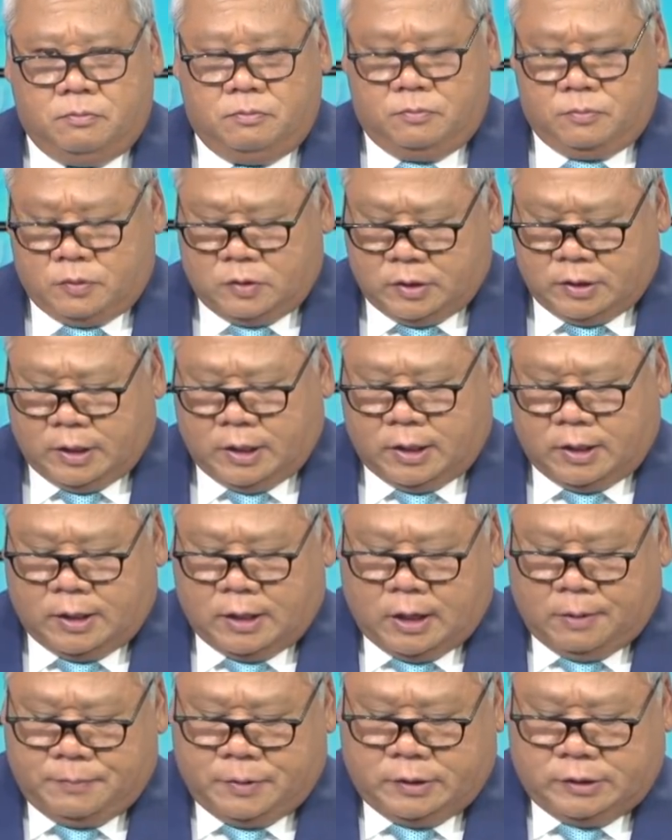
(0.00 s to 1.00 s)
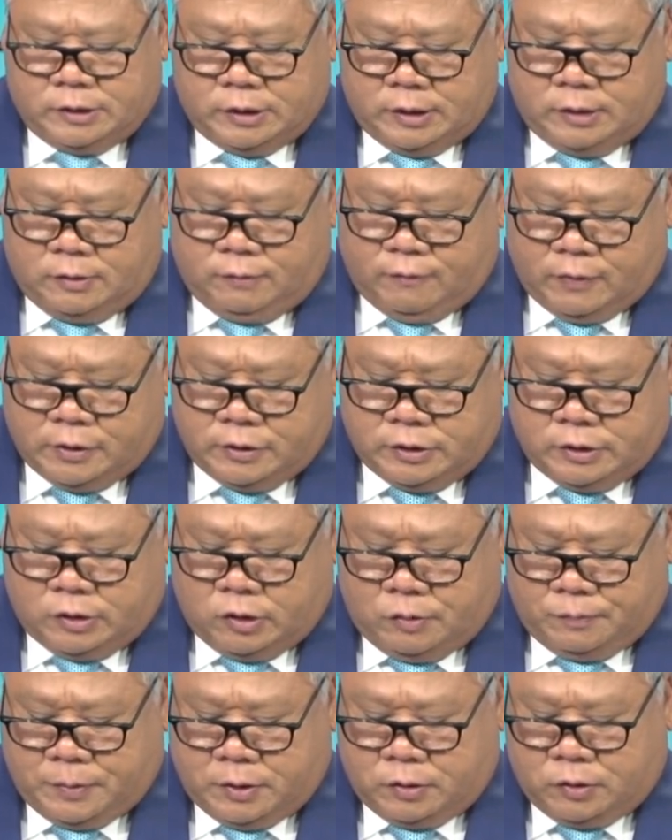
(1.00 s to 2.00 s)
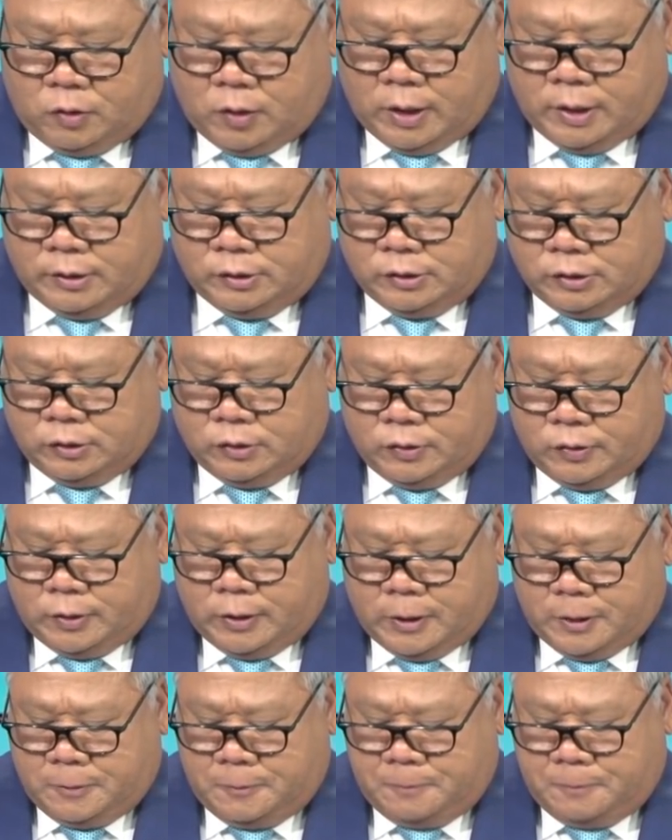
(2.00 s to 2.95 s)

Ok, cảm ơn chị. Và chị cúp điện thoại cho tôi cái.